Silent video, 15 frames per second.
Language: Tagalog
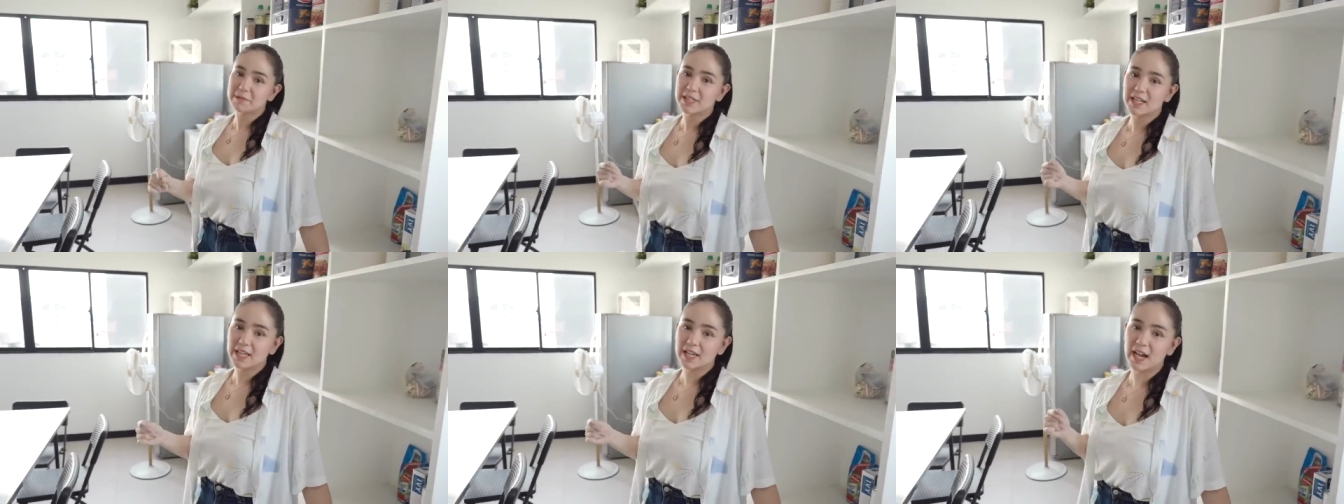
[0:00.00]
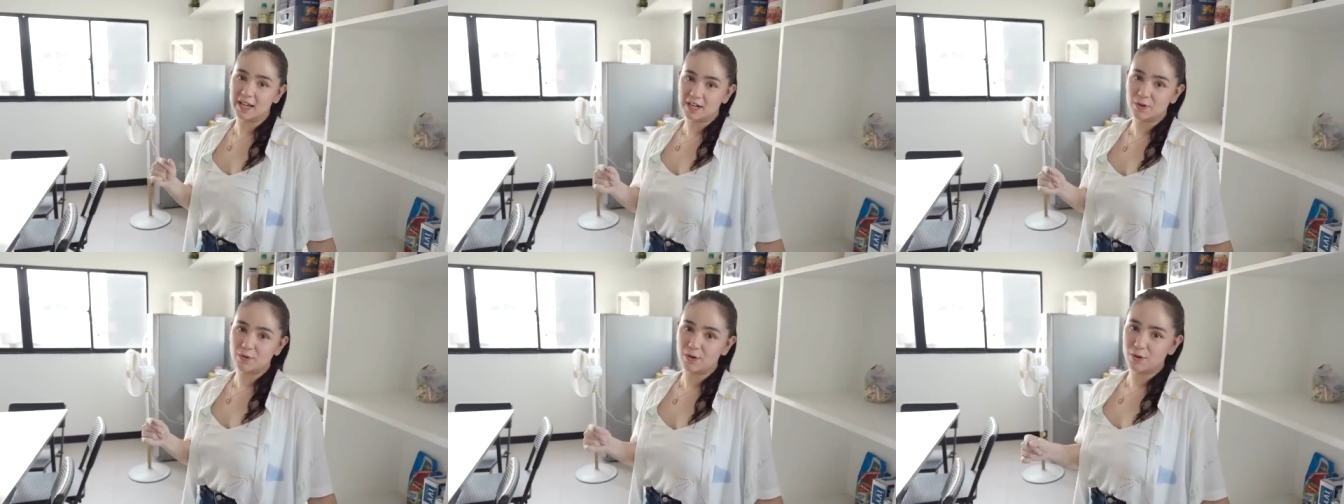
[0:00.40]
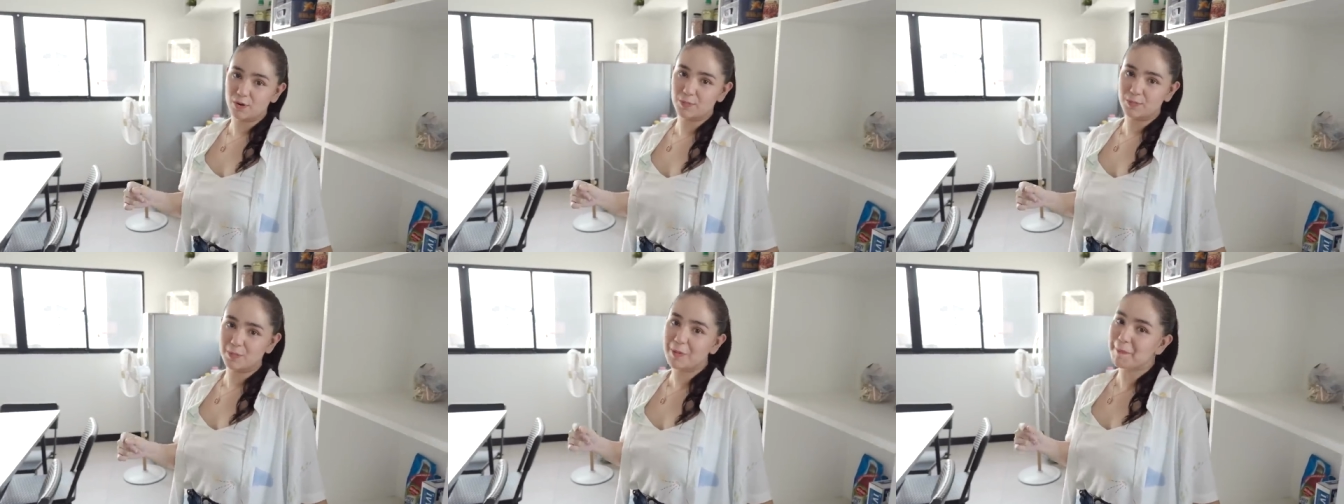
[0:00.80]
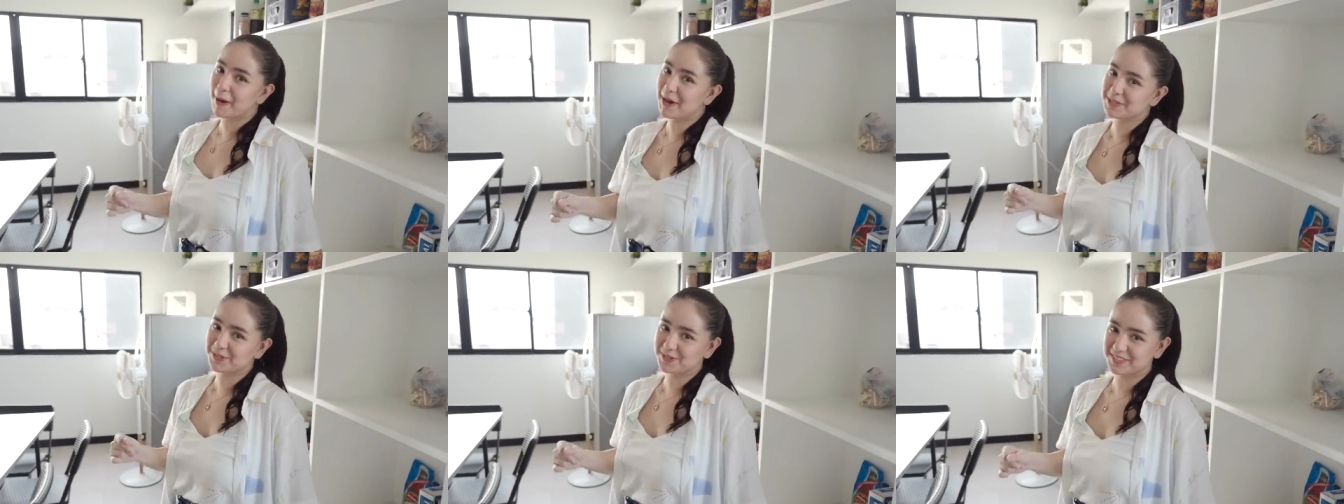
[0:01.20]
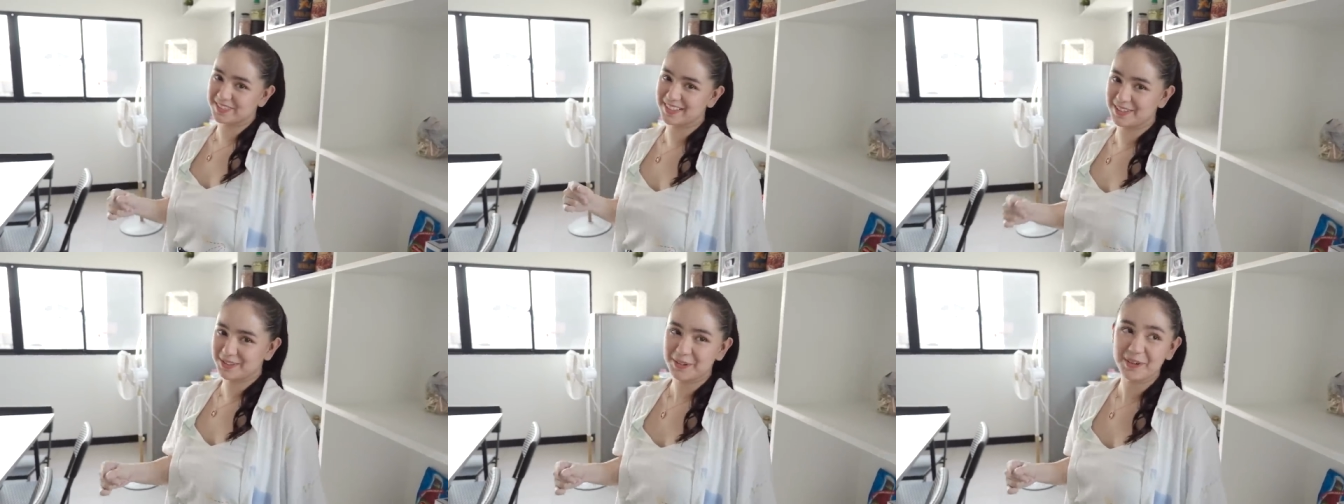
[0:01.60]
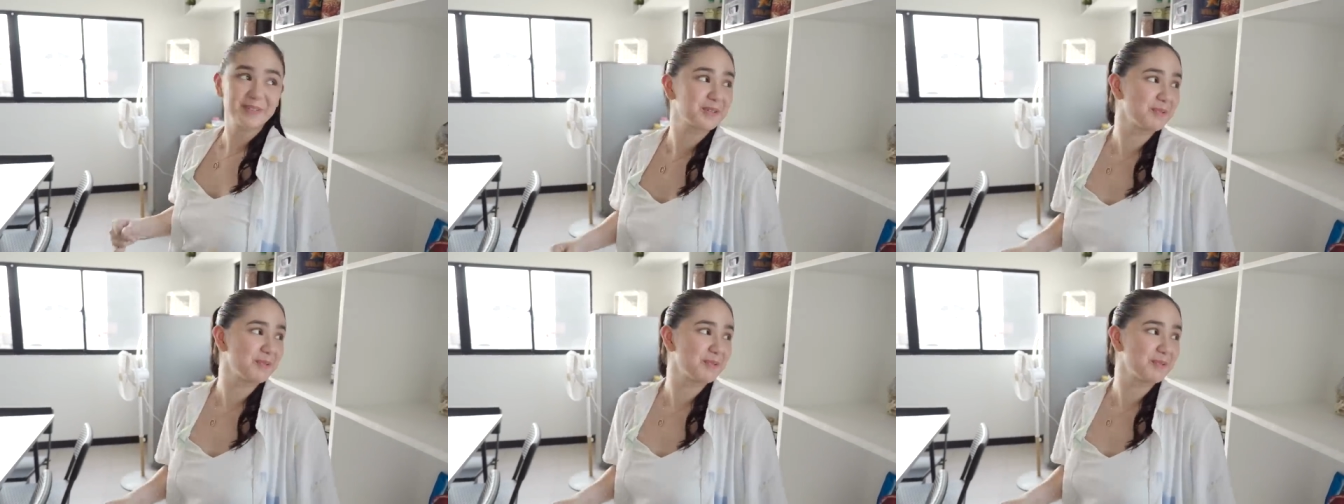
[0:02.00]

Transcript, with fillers: madaling araw ako pumapasok dito at